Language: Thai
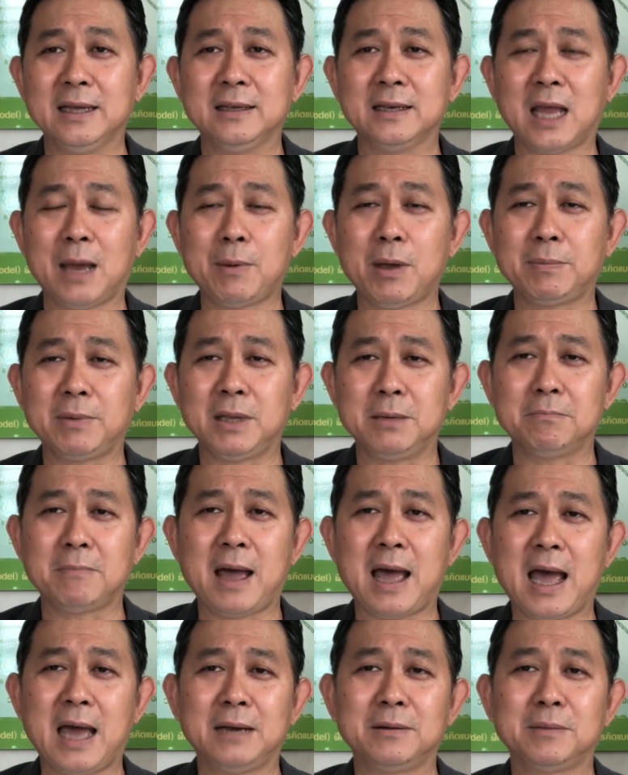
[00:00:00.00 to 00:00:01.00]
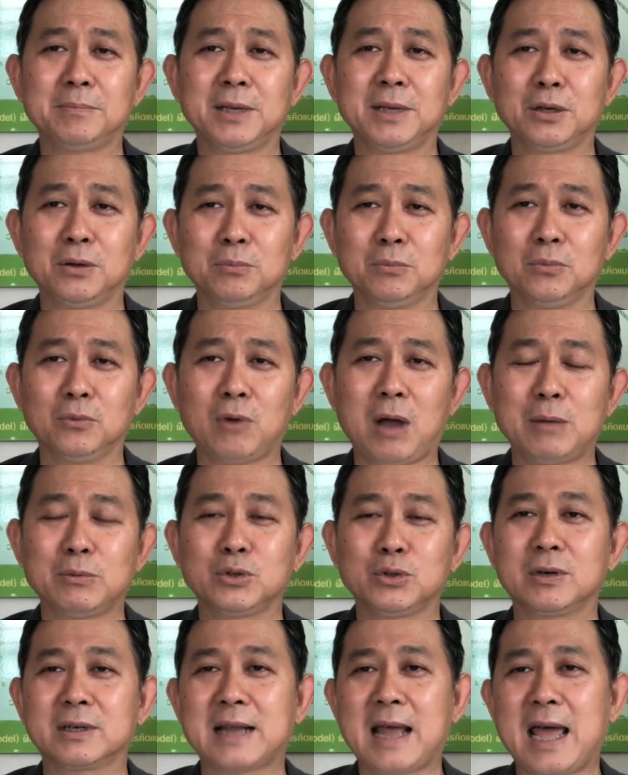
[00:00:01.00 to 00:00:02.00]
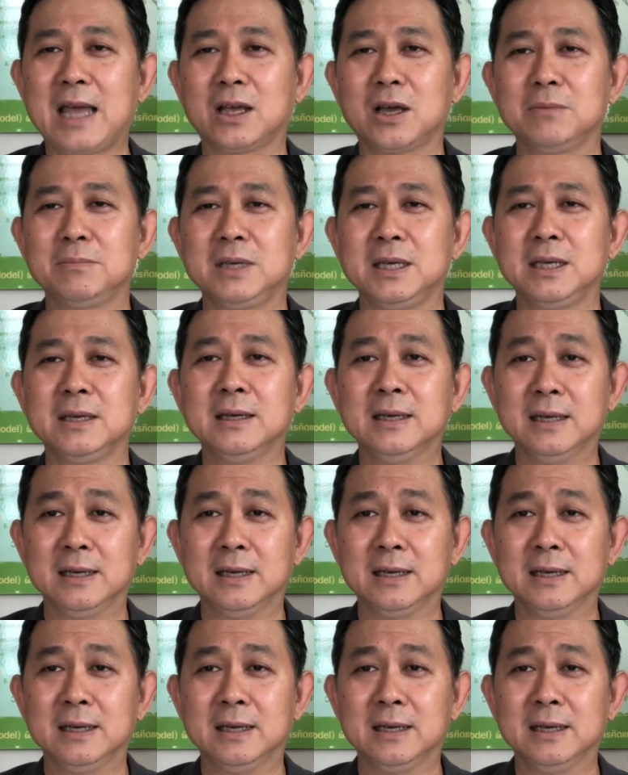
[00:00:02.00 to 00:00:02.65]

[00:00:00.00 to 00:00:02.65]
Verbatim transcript: นะไปเป็นมารไปเป็นความชั่วร้ายก็มี